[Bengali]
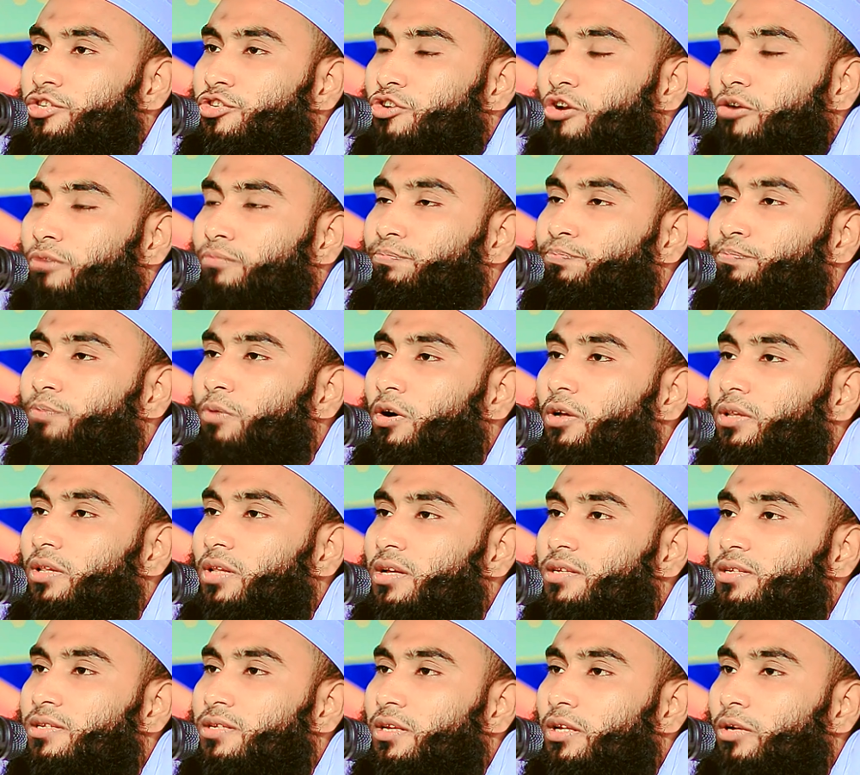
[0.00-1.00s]
সম্পদ
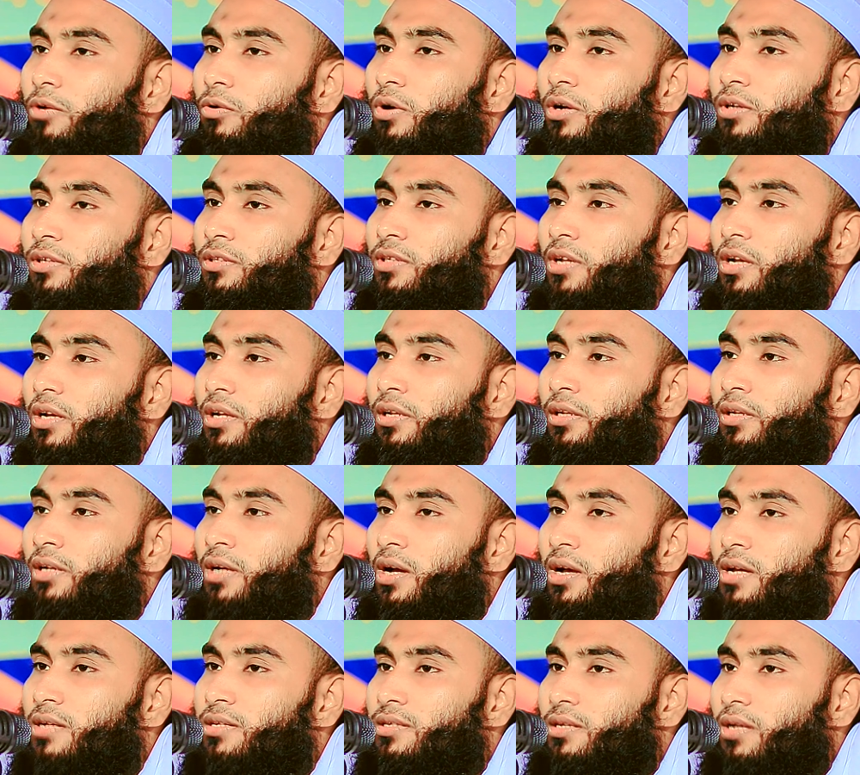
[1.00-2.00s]
আছে
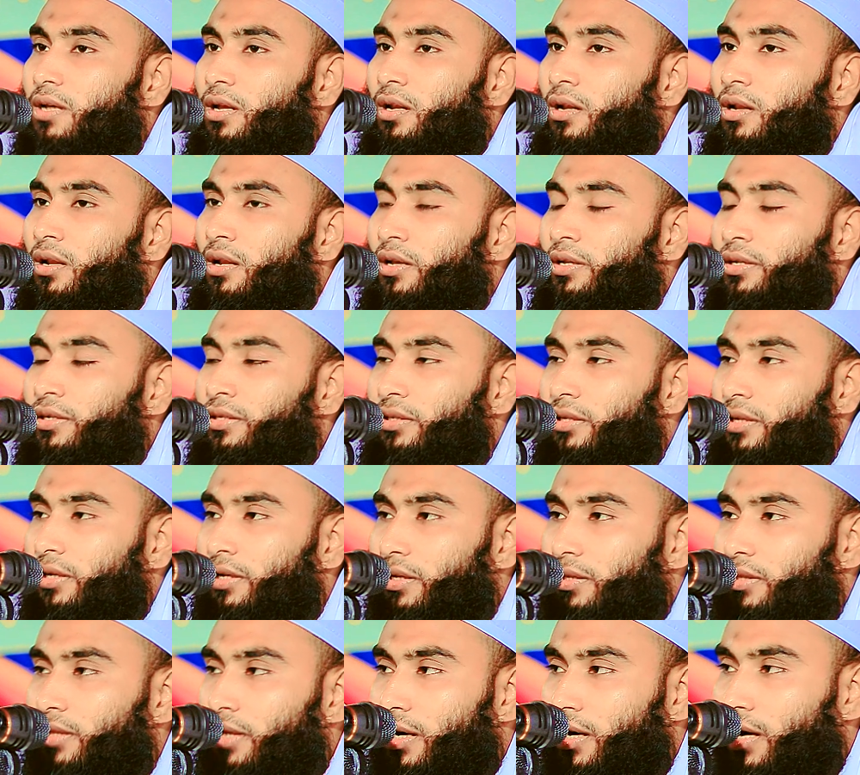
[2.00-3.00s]
অট্টালিকা আছে আল্লাহ এই
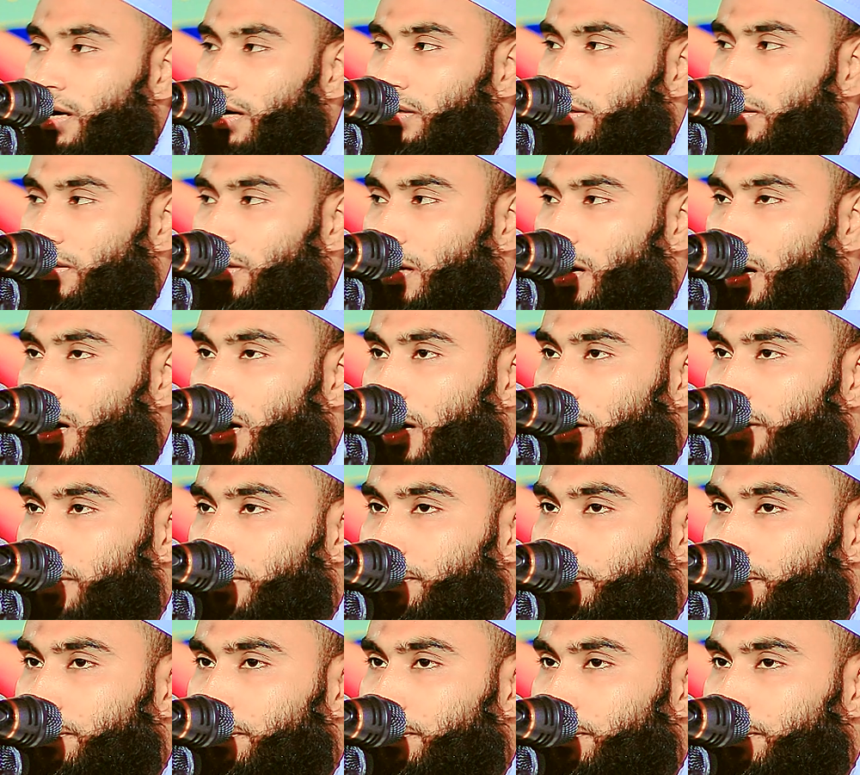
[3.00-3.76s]
দিকে তাকান না